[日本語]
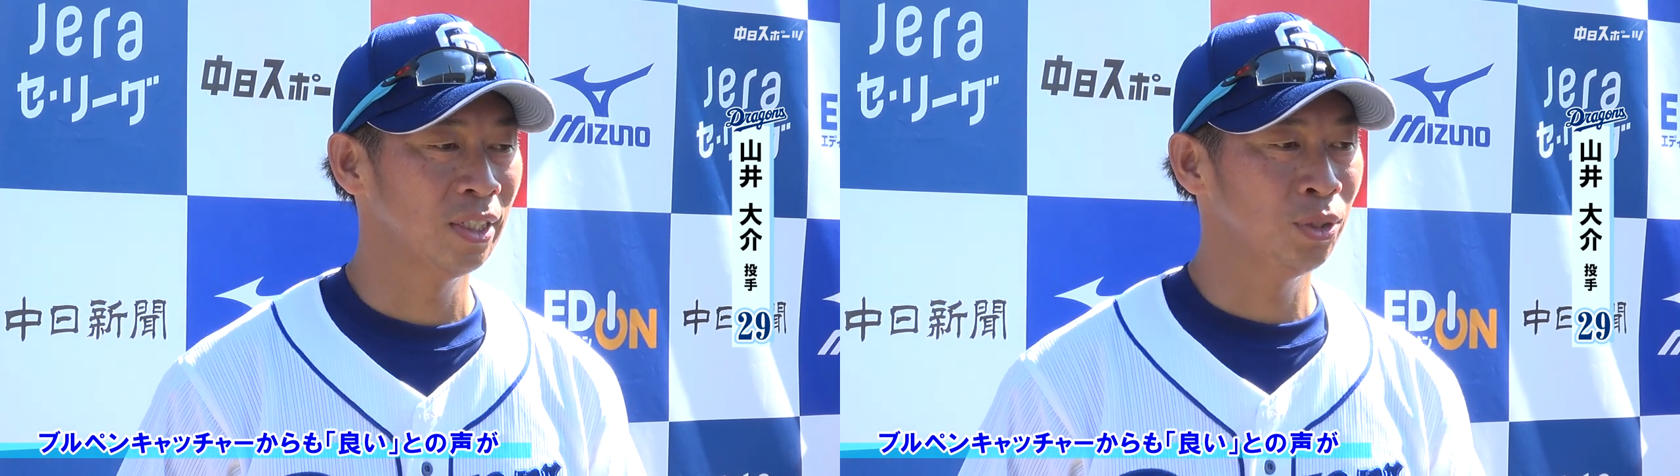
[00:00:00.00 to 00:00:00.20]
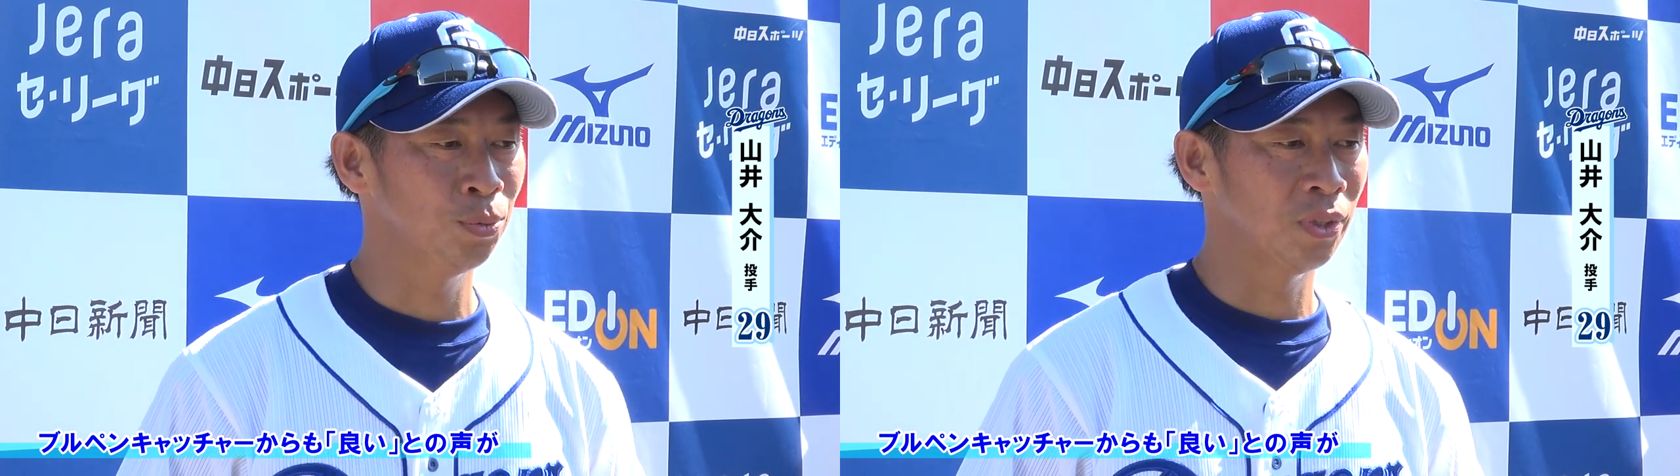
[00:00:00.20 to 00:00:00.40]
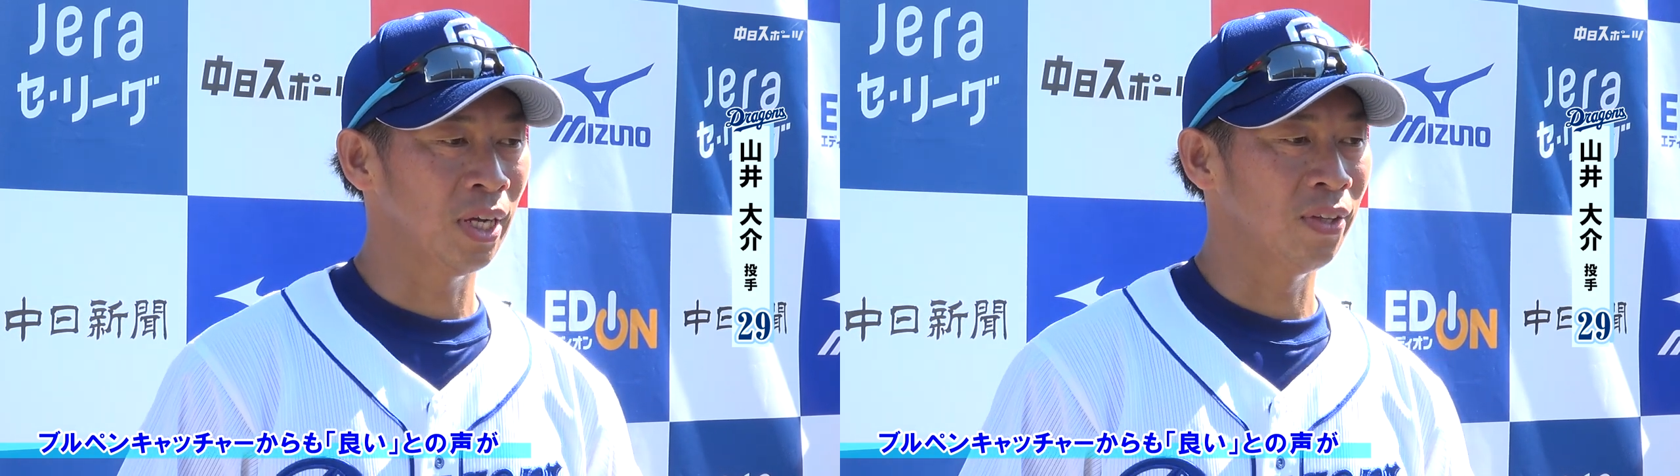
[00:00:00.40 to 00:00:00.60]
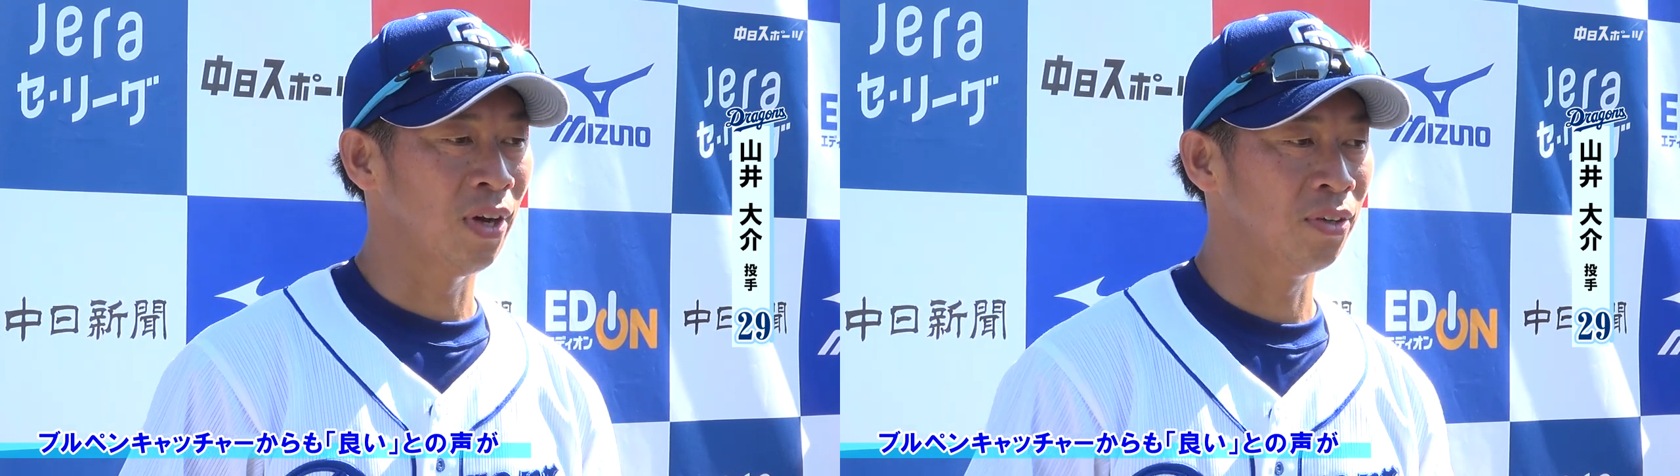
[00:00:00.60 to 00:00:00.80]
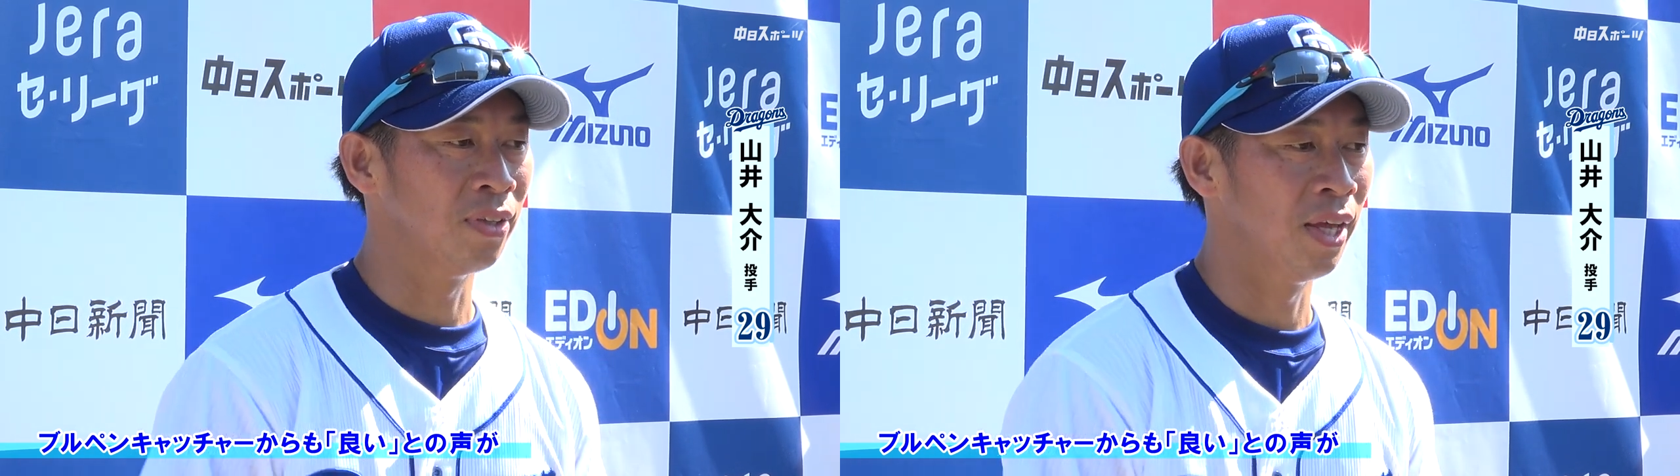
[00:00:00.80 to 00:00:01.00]
自分の中で
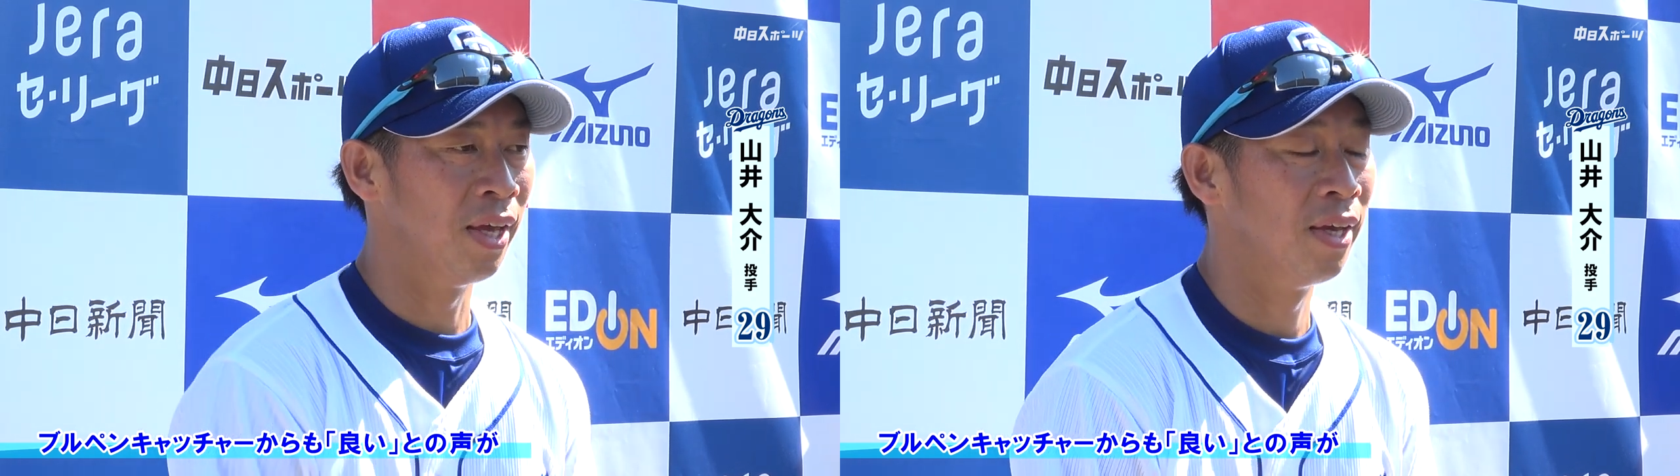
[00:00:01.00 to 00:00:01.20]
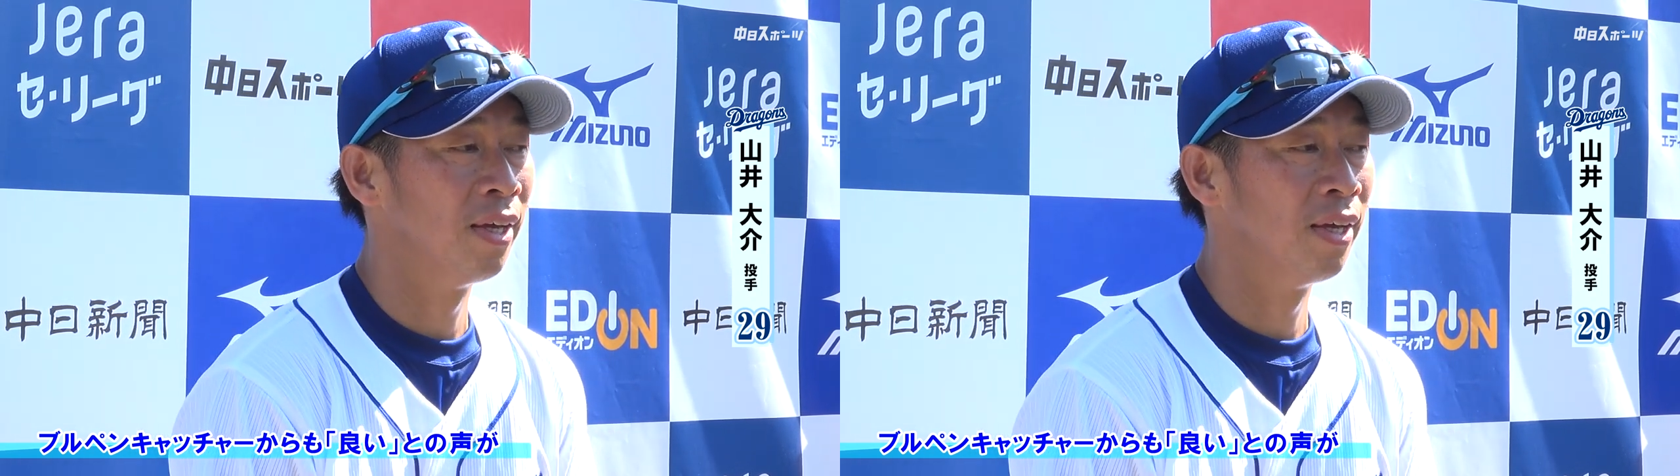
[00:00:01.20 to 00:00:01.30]
はあるんで、